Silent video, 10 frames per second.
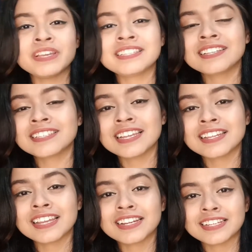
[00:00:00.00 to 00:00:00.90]
বেসিক
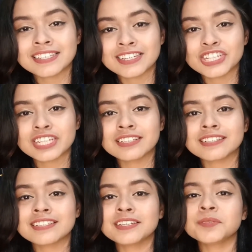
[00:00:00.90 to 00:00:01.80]
স্কিন কেয়ার
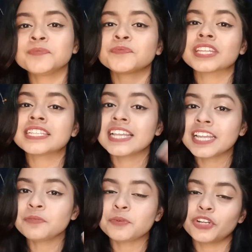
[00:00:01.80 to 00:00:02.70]
এসেন্সিয়ালসে
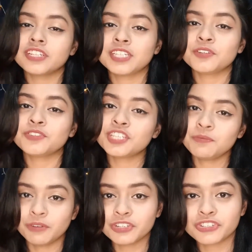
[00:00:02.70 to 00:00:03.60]
সেকেন্ড প্রোডাক্টটি হচ্ছে
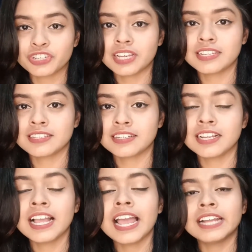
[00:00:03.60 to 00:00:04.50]
ময়শ্চারাইজার
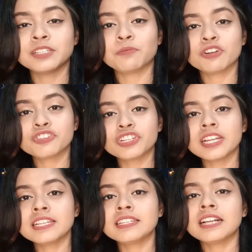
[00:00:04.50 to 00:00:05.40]
একটা
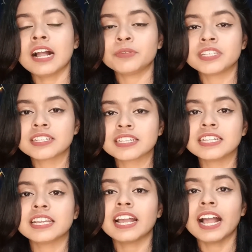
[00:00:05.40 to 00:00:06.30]
ময়শ্চারাইজার আমাদের
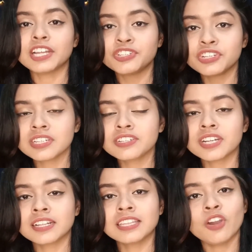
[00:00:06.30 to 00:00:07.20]
স্কিনকে হাইড্রেটেড
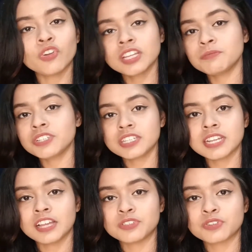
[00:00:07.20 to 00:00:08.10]
রাখতে অনেক বেশি
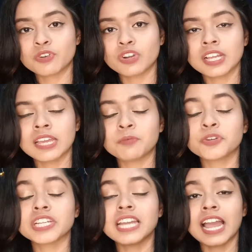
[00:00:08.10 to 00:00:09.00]
সাহায্য করে এবং
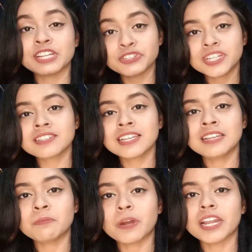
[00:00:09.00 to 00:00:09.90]
এটি হাইড্রেটেড
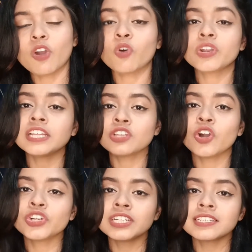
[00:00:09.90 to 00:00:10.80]
স্কিন পারে অনেক
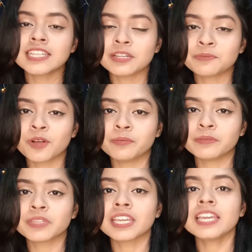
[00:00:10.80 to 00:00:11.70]
ধরনের স্কিন
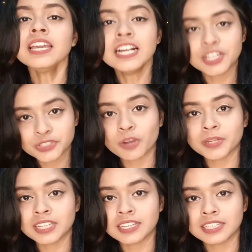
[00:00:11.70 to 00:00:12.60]
প্রবলেম থেকে
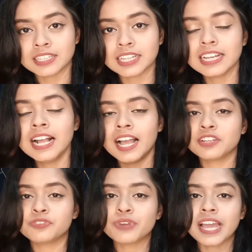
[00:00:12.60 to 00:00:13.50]
সমাধান দিতে
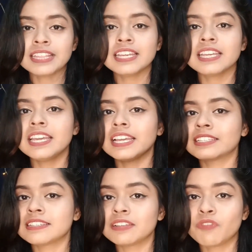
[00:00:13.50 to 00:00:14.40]
ড্রাই থেকে
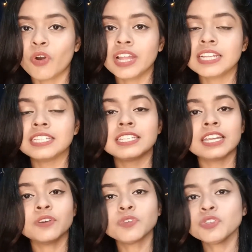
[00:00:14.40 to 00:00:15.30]
এক্সেসিভ অয়েলি
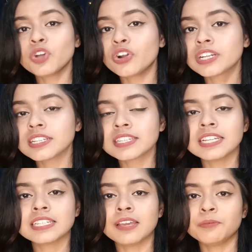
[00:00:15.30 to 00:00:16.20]
যে কোনো ধরনের
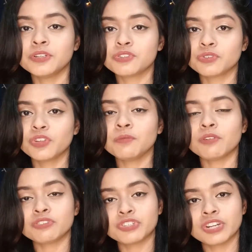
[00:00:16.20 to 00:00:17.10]
স্কিন টাইপের জন্যই
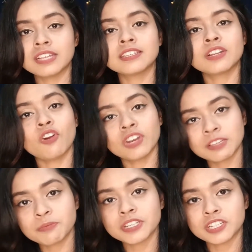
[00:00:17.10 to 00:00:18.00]
ময়শ্চারাইজার
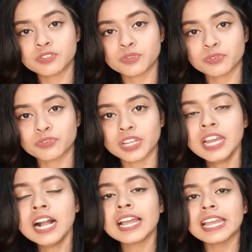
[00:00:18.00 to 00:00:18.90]
অনেক বেশি জরুরি
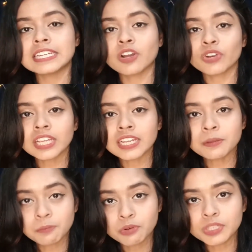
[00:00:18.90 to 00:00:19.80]
এটা
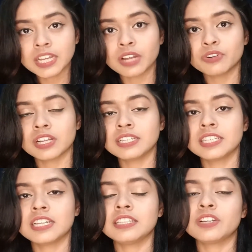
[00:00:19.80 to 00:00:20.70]
অনেকেরই ভুল ধারণা
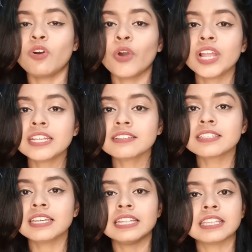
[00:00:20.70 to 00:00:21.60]
যে যাদের অয়েলি
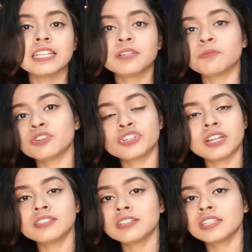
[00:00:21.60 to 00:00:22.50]
স্কিন তাদের
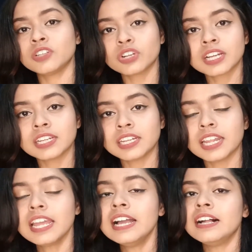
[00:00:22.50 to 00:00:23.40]
ময়শ্চারাইজারের দরকার নেই